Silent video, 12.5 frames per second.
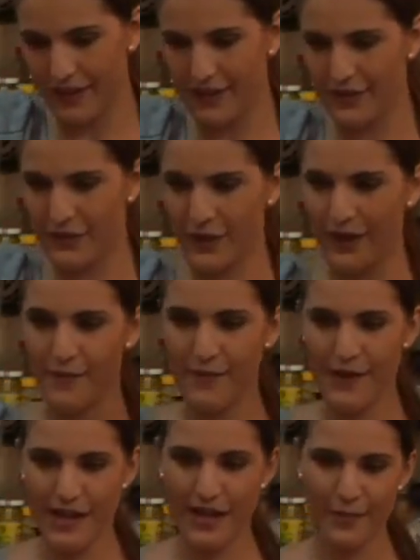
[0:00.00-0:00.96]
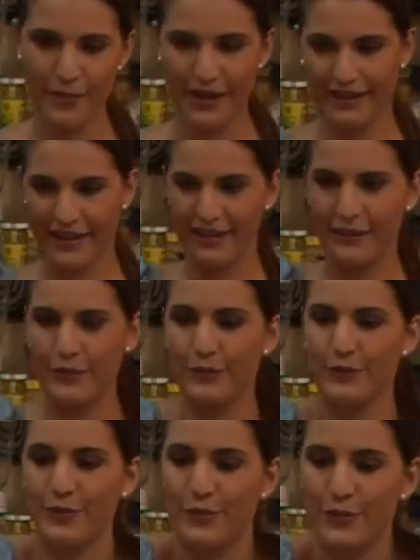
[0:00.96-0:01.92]
listo, ahí bien apretaditos
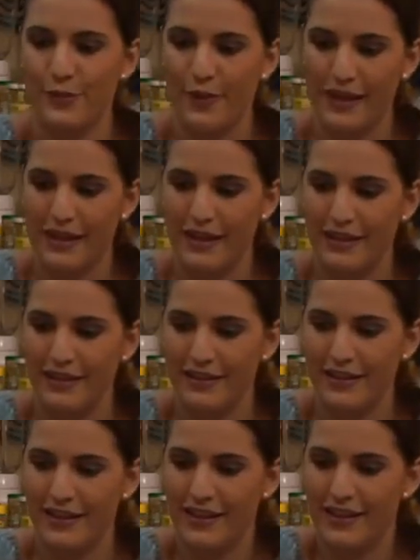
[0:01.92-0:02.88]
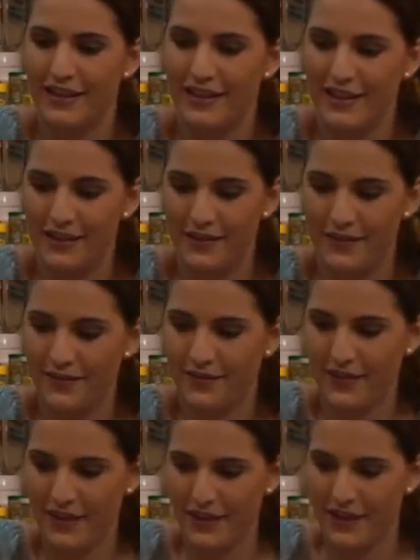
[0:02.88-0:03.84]
nuestros pañales.
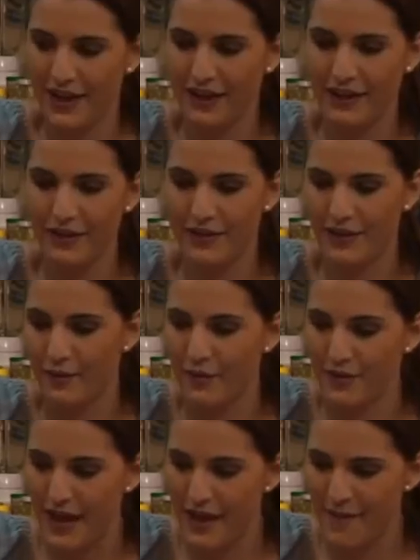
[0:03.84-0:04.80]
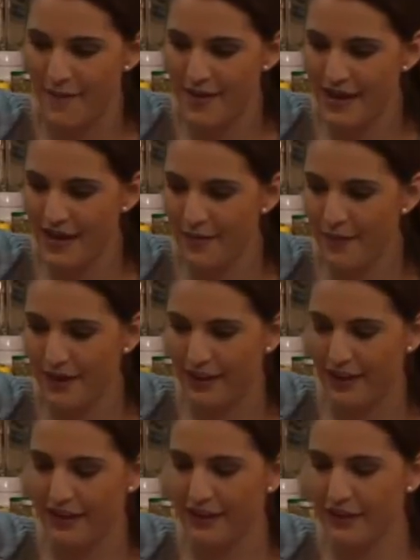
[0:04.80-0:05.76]
ya que los tenemos ahí bien
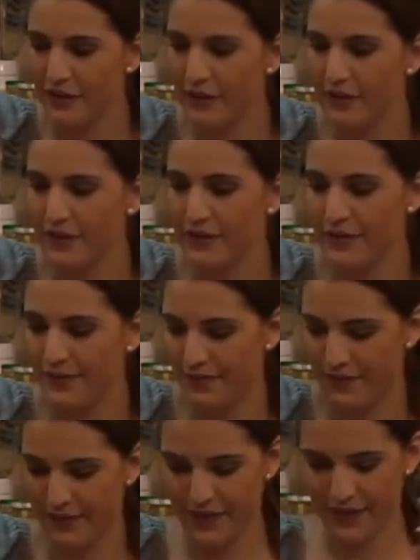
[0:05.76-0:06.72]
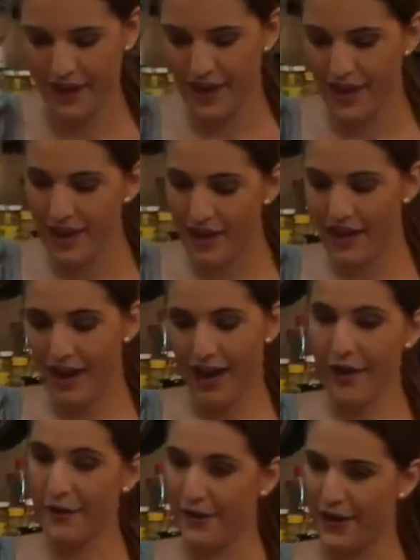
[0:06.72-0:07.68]
apretaditos,
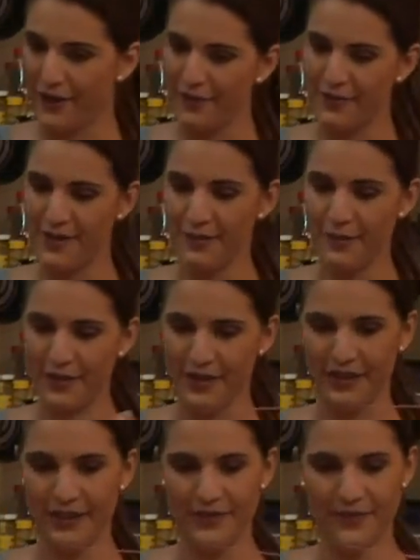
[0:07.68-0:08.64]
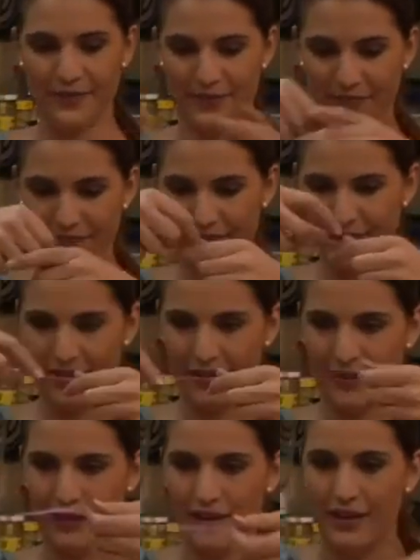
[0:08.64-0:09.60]
ahora vamos a poner
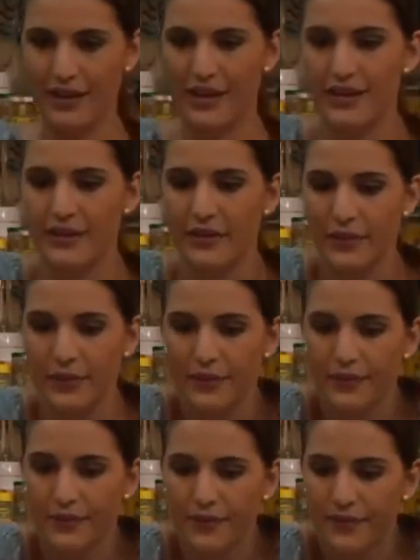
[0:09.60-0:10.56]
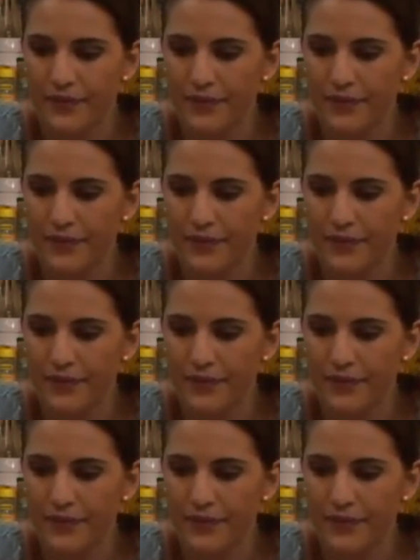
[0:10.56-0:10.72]
listón.